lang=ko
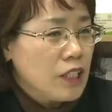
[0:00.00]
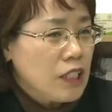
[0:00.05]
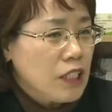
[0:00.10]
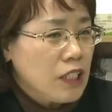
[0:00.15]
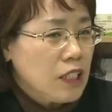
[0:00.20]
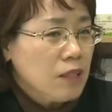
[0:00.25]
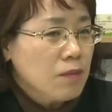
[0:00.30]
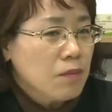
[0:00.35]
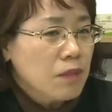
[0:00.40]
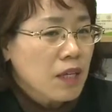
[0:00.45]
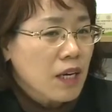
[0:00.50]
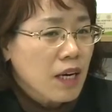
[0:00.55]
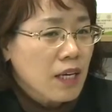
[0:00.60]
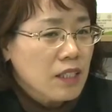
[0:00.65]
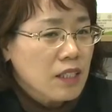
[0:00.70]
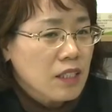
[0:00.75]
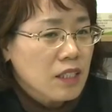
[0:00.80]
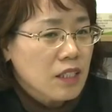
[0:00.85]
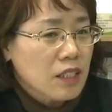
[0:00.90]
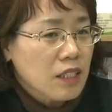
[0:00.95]

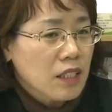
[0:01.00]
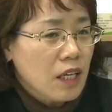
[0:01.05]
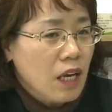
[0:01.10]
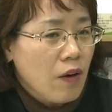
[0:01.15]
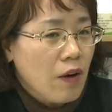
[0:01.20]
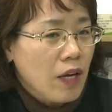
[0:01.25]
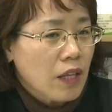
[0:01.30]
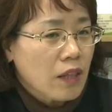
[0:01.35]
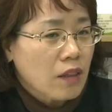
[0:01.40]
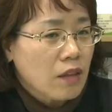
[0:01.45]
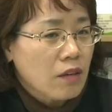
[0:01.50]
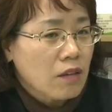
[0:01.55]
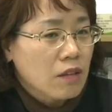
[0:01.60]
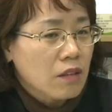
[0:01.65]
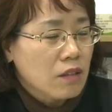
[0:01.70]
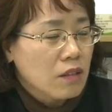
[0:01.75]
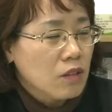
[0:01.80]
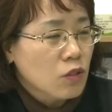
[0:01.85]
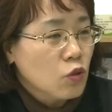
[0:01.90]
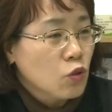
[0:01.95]
지금까지
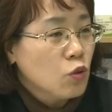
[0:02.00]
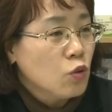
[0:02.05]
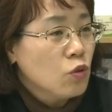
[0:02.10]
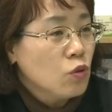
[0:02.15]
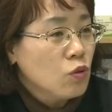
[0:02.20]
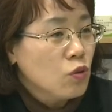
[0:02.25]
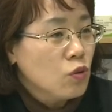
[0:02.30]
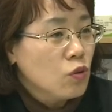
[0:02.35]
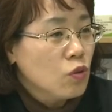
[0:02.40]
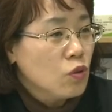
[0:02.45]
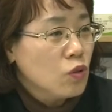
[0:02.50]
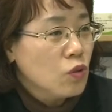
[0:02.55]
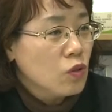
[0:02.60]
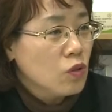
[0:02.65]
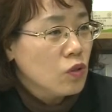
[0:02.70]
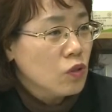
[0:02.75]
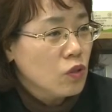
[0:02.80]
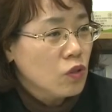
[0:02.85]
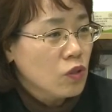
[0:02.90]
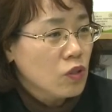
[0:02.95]
해왔던 그
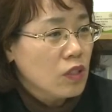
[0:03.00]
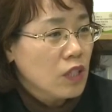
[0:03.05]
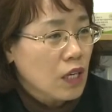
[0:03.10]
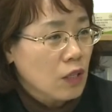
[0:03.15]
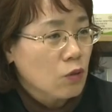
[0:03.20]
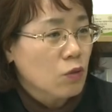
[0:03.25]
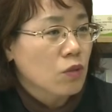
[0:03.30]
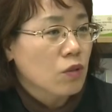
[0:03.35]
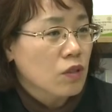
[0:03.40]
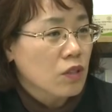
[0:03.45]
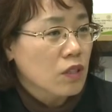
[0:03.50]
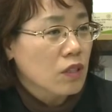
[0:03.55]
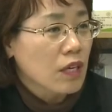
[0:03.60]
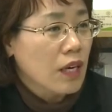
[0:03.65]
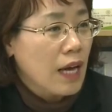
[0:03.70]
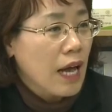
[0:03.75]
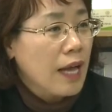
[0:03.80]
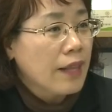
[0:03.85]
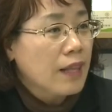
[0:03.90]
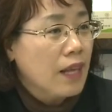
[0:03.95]
수출은 계속
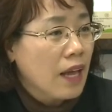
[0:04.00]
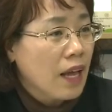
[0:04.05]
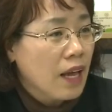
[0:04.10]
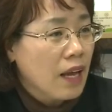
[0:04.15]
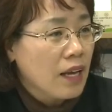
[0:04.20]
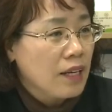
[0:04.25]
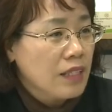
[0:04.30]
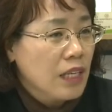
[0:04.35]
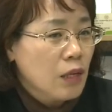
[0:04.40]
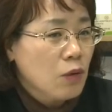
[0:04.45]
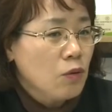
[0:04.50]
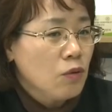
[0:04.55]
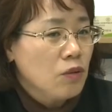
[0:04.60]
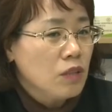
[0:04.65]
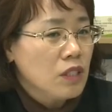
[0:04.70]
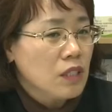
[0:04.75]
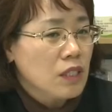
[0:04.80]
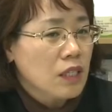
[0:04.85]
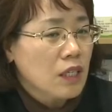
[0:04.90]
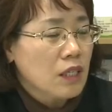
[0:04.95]
하되
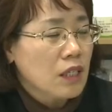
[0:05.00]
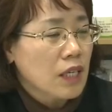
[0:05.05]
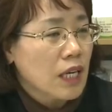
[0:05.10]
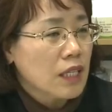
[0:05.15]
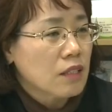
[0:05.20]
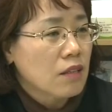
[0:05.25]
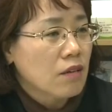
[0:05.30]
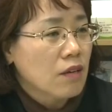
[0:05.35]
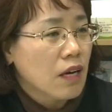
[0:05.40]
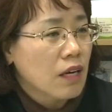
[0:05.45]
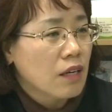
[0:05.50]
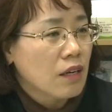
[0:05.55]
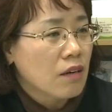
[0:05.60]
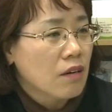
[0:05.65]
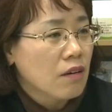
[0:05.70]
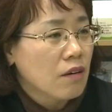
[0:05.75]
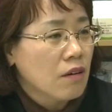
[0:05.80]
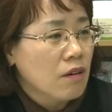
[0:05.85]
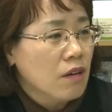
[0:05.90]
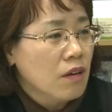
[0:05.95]
새로운 시장을 개척하는
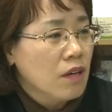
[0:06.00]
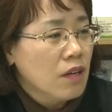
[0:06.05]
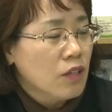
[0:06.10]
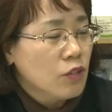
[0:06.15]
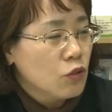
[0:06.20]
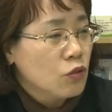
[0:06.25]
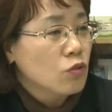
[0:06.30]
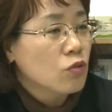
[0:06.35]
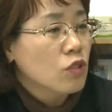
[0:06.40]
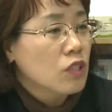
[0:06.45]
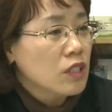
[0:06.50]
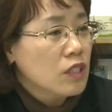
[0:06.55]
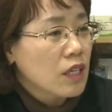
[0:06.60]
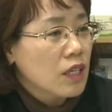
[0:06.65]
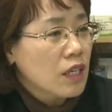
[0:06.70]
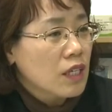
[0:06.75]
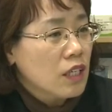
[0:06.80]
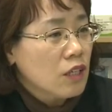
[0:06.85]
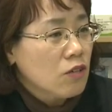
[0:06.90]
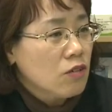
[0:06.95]
거 중국
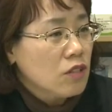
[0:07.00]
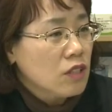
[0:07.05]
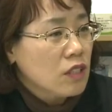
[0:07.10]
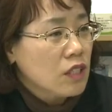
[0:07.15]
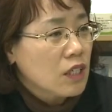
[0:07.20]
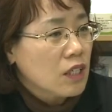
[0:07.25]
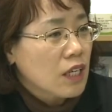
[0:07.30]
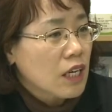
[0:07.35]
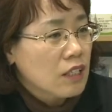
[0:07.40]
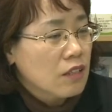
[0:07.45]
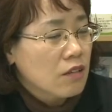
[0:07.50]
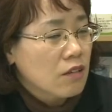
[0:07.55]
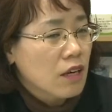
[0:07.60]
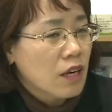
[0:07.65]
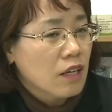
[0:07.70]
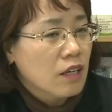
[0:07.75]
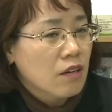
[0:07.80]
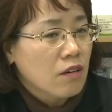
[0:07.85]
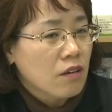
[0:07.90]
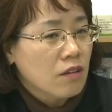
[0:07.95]
시장에 새로운 시장을
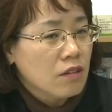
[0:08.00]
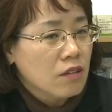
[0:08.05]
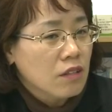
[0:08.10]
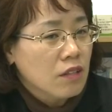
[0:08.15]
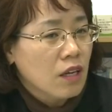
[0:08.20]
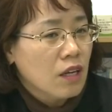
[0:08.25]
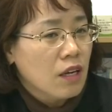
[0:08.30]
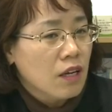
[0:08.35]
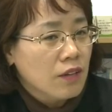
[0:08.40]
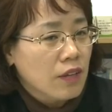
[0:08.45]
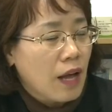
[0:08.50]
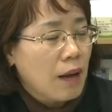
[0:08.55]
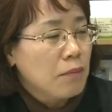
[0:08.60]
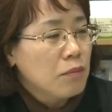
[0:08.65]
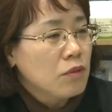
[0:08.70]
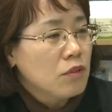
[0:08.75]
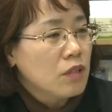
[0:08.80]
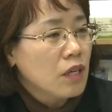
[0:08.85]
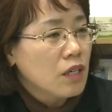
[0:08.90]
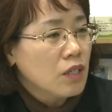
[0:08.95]
개척하는 거는
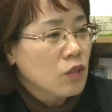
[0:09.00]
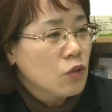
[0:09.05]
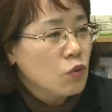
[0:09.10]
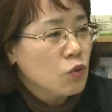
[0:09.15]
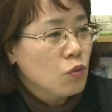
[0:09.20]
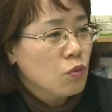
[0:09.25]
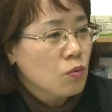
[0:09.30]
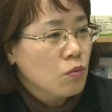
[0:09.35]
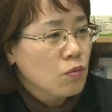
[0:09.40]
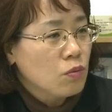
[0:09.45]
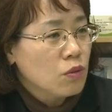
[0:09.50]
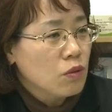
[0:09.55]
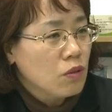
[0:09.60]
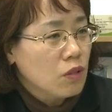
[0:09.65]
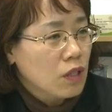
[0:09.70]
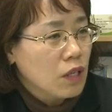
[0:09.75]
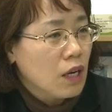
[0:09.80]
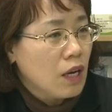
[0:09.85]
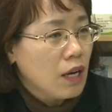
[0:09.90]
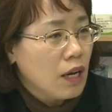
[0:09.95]
당분간은 좀
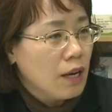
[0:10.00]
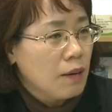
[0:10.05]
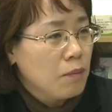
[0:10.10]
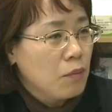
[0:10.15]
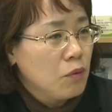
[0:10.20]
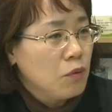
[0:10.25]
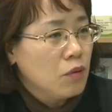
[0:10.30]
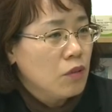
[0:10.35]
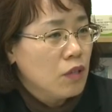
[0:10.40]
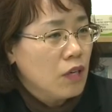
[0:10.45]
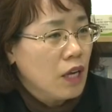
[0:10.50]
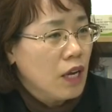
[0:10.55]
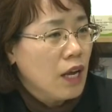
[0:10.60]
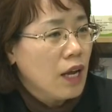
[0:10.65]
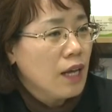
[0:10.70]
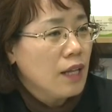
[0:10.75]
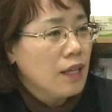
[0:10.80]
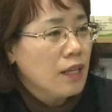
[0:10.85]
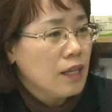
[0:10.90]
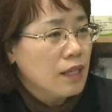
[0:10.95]
저희가 보류를 해야
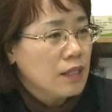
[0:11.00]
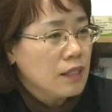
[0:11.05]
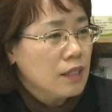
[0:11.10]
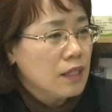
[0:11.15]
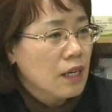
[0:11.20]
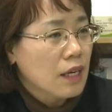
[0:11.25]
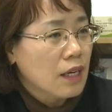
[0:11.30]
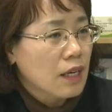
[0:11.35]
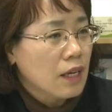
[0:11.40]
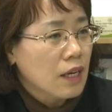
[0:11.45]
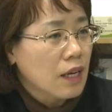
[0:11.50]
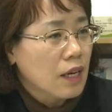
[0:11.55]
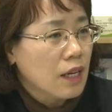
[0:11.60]
되지 않겠나